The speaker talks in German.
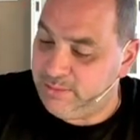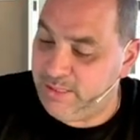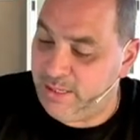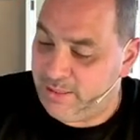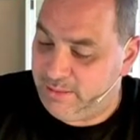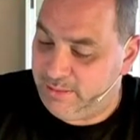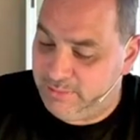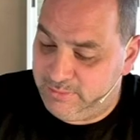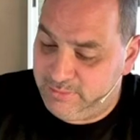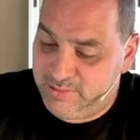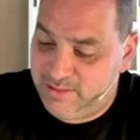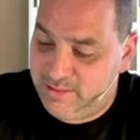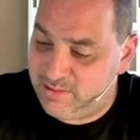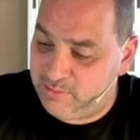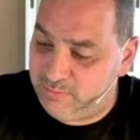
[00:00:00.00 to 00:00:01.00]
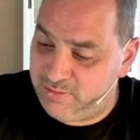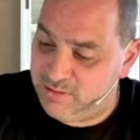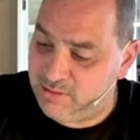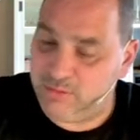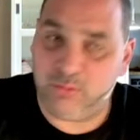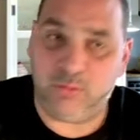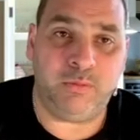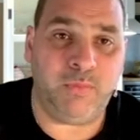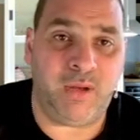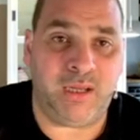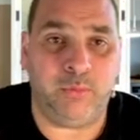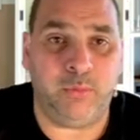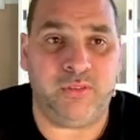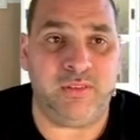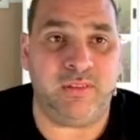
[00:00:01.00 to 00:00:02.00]
Ja, das erste, was ich natürlich
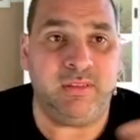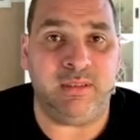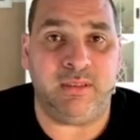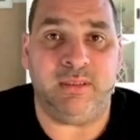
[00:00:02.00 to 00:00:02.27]
machen muss, ist,